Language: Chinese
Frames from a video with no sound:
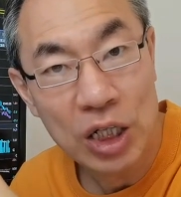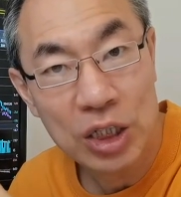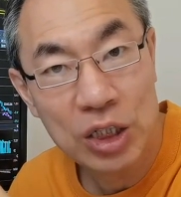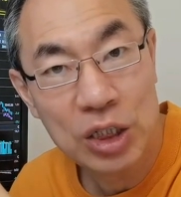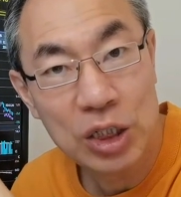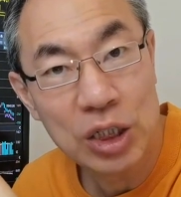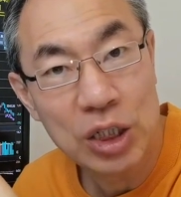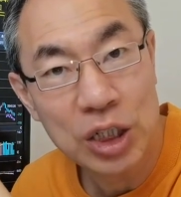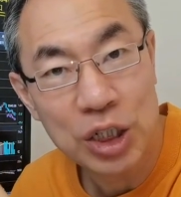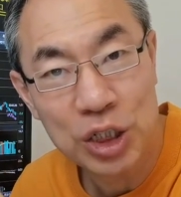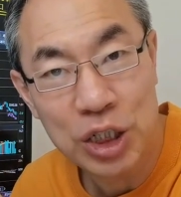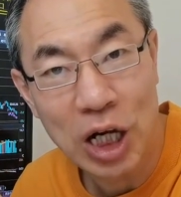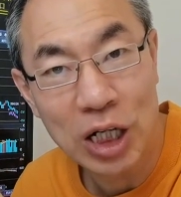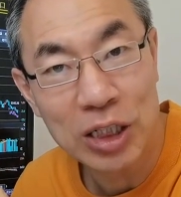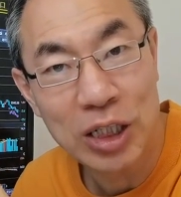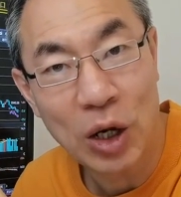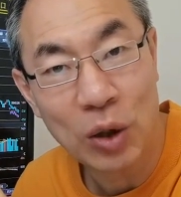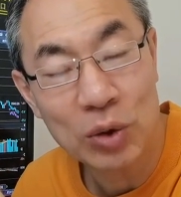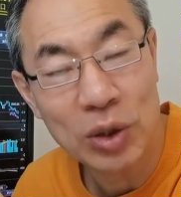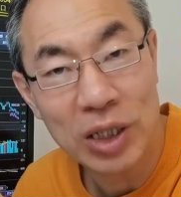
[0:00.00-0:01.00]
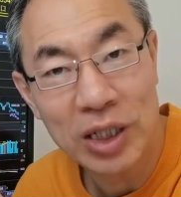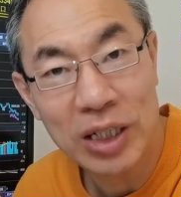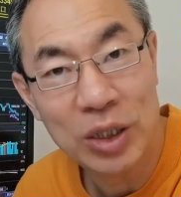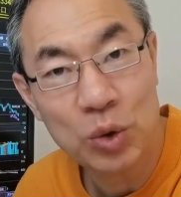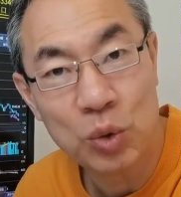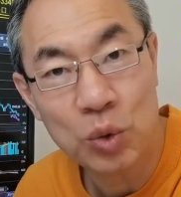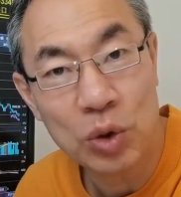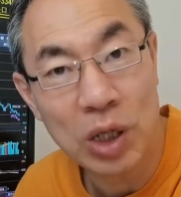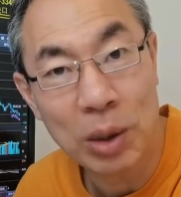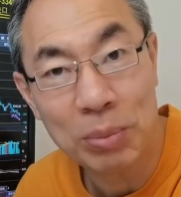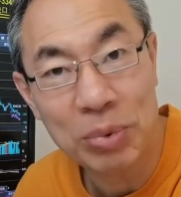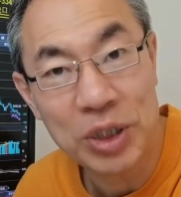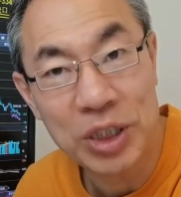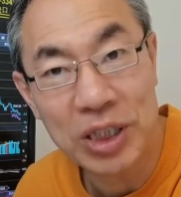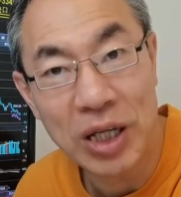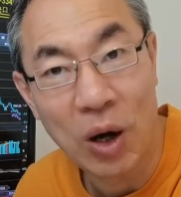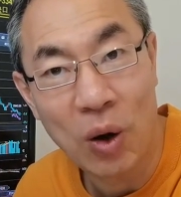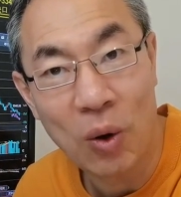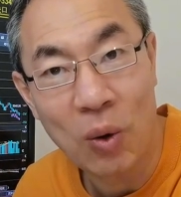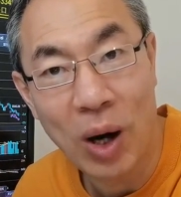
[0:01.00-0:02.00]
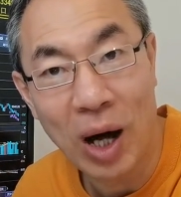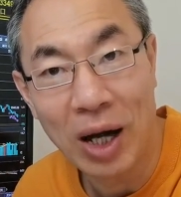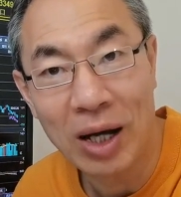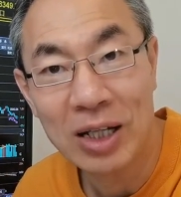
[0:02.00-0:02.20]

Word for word: 这上调的力度可不小啊，